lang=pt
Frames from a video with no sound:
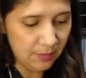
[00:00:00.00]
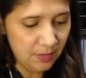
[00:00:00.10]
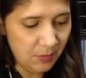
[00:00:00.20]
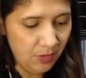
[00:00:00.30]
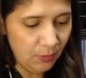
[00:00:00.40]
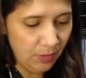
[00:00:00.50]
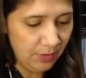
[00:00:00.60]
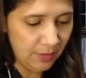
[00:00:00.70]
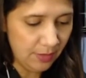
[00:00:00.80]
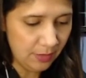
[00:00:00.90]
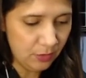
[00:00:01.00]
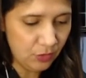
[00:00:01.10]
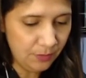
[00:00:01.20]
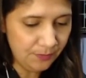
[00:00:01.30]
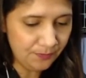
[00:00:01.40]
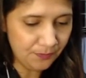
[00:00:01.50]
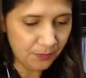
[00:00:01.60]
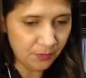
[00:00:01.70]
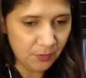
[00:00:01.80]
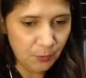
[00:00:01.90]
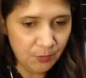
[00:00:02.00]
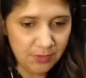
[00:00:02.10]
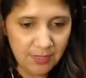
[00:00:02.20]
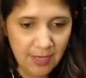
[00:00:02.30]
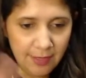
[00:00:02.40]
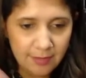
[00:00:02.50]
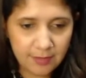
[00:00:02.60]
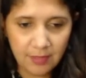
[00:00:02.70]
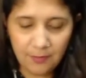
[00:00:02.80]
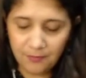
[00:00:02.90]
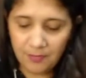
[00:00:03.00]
espiritualidade e os ideais, né?